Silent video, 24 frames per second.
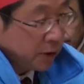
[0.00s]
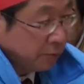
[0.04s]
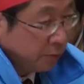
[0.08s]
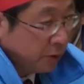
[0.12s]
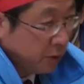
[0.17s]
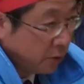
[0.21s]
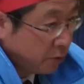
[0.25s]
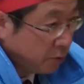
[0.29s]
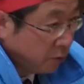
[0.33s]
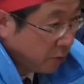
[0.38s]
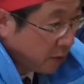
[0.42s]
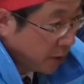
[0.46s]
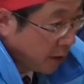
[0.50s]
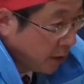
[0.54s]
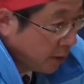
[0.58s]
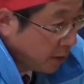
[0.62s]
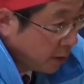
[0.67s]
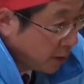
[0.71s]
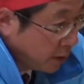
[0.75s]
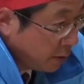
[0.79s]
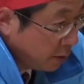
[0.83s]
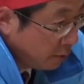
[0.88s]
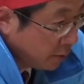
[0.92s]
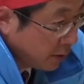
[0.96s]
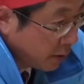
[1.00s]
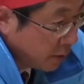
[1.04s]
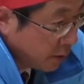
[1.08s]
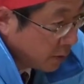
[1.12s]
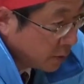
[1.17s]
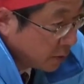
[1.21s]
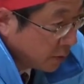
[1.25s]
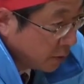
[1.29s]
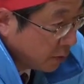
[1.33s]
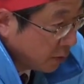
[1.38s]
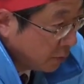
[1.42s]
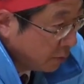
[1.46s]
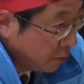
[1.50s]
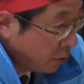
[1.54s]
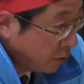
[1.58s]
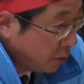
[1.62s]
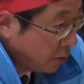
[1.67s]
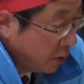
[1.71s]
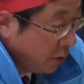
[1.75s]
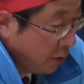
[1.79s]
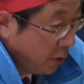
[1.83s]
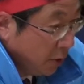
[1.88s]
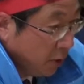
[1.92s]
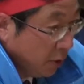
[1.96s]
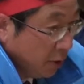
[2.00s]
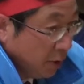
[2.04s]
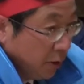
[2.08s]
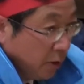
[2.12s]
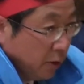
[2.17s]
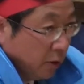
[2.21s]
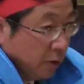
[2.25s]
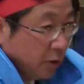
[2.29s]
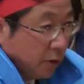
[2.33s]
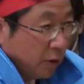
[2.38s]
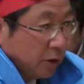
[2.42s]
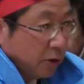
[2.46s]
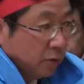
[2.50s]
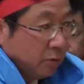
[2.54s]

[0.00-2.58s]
社民党に入っているわけですけれどもあ